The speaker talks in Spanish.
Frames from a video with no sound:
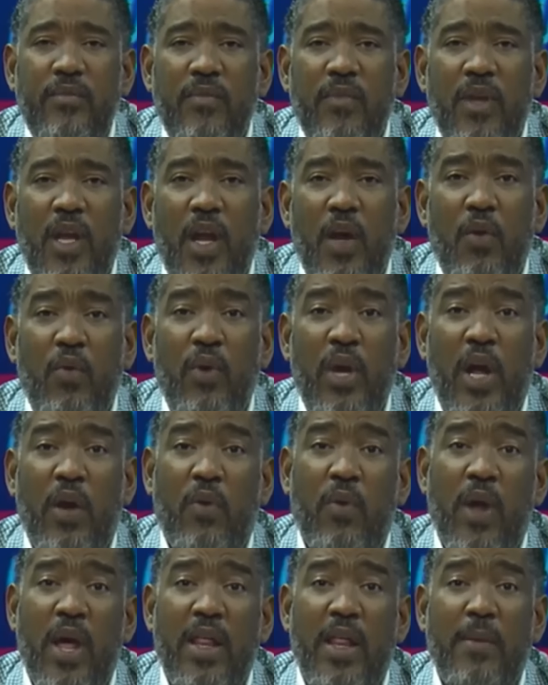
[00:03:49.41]
en una
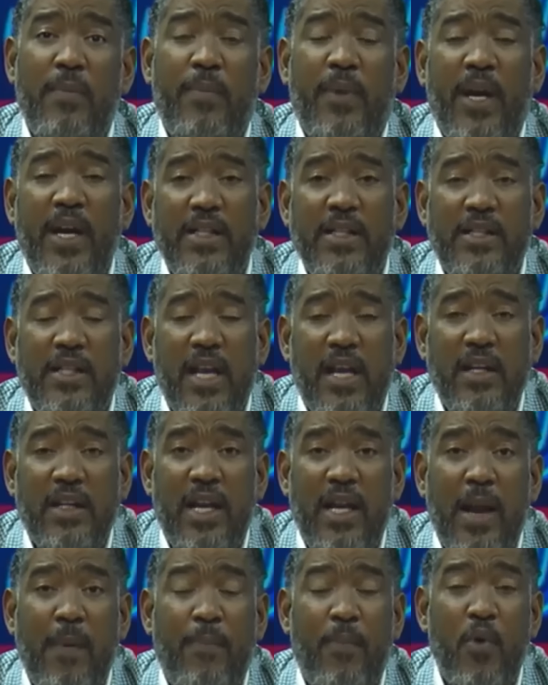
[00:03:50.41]
rueda de prensa de
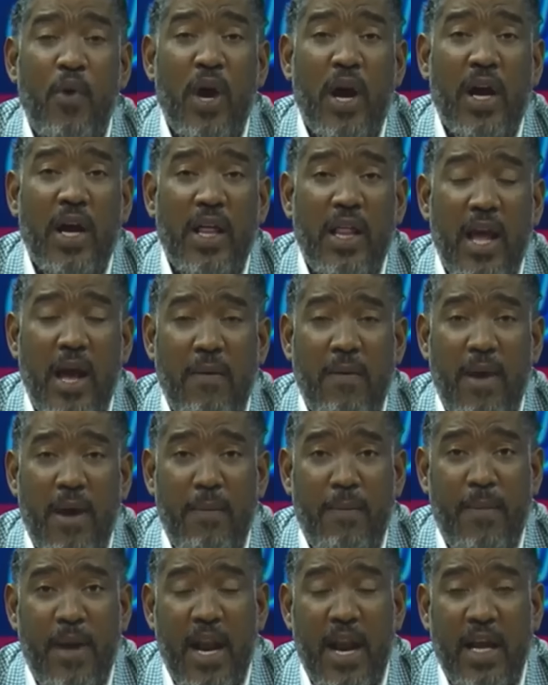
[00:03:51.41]
la poca que daba
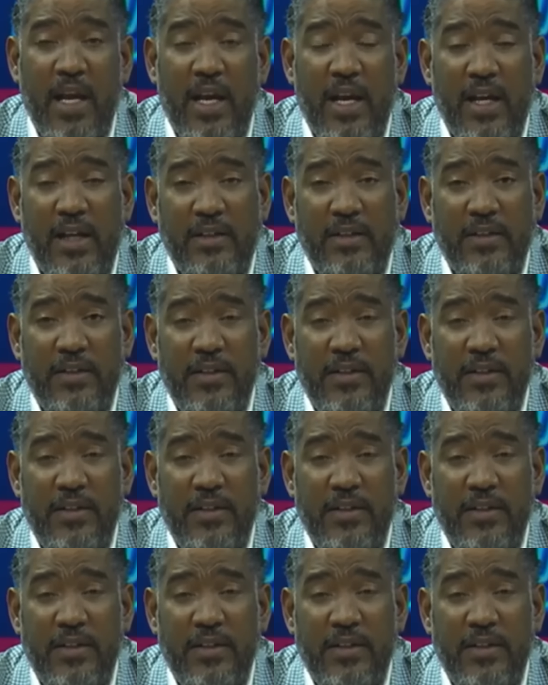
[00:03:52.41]
Balaguer.